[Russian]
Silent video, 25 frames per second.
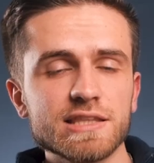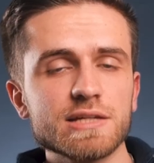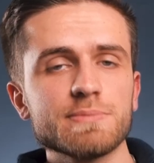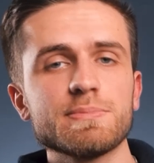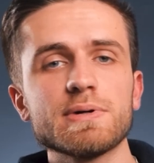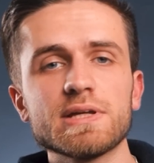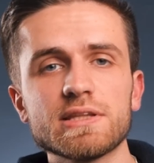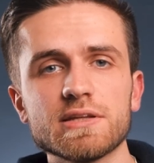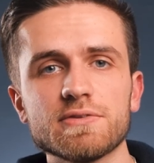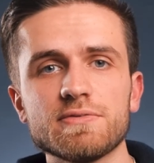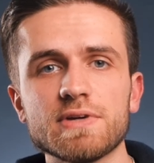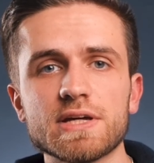Эта
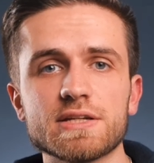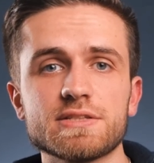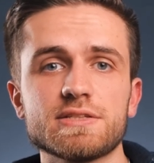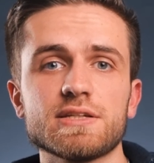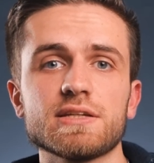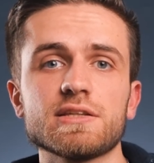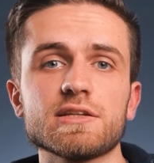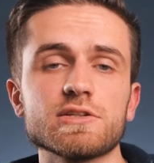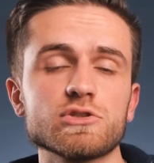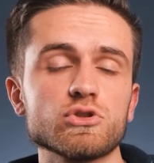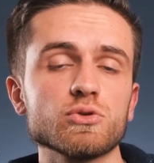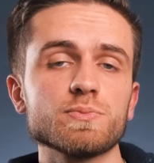
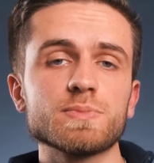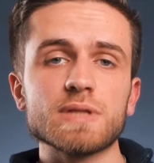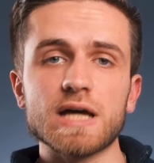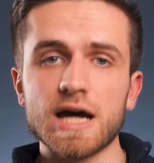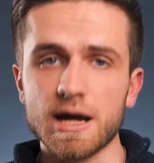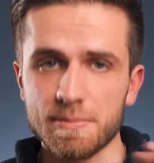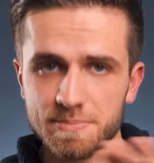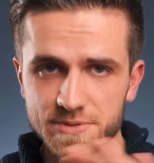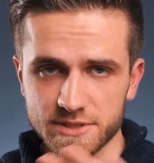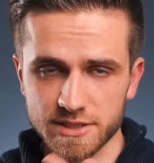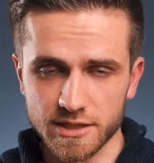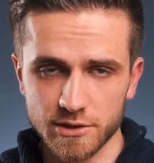бета-версия доступна
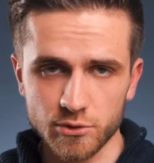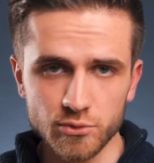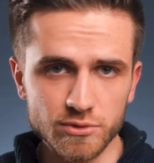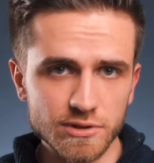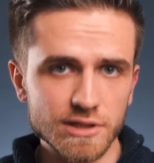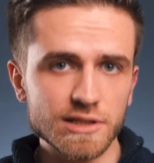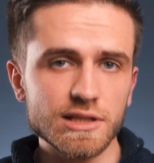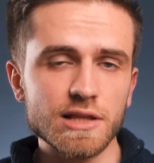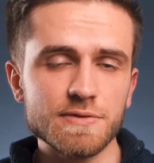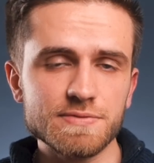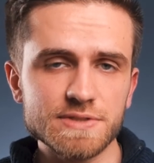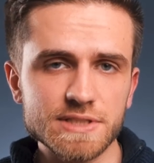
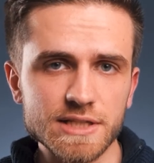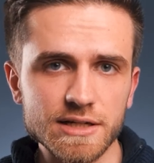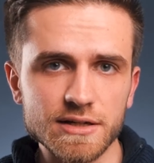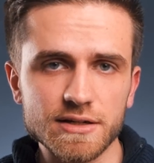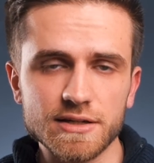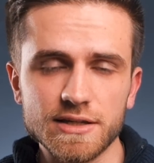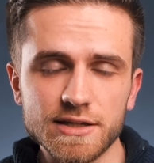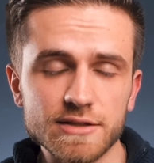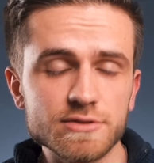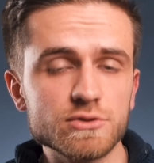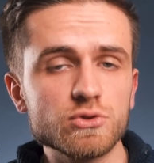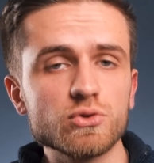абсолютно для
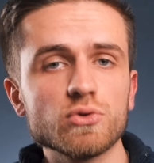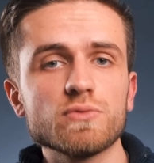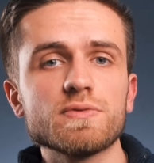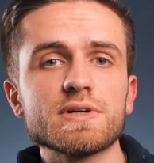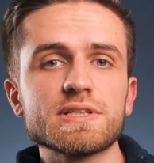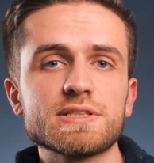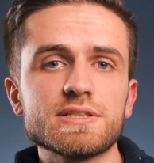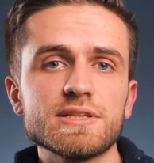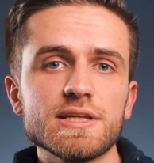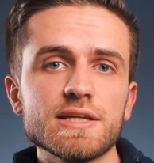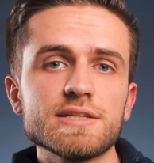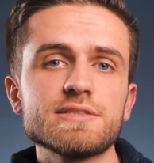всех, если у
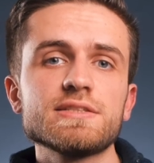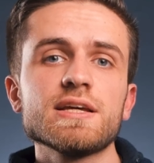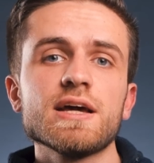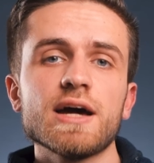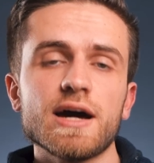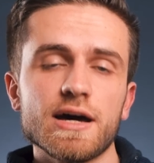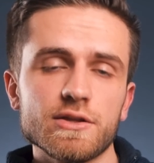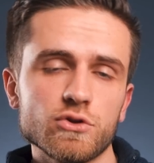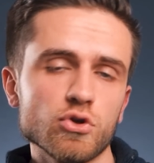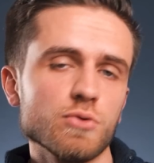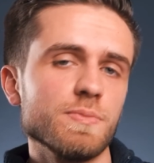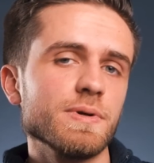вас есть
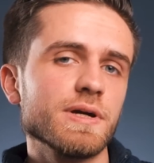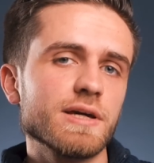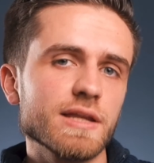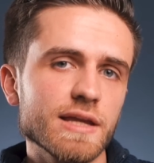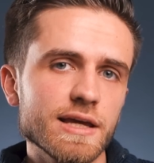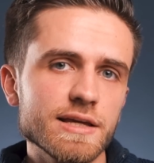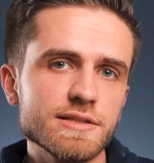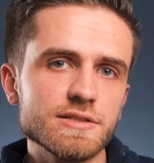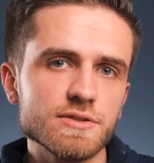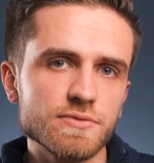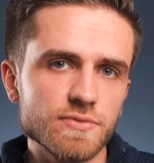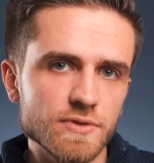Adobe
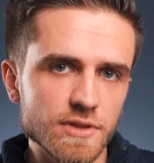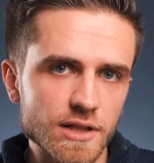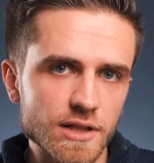Creative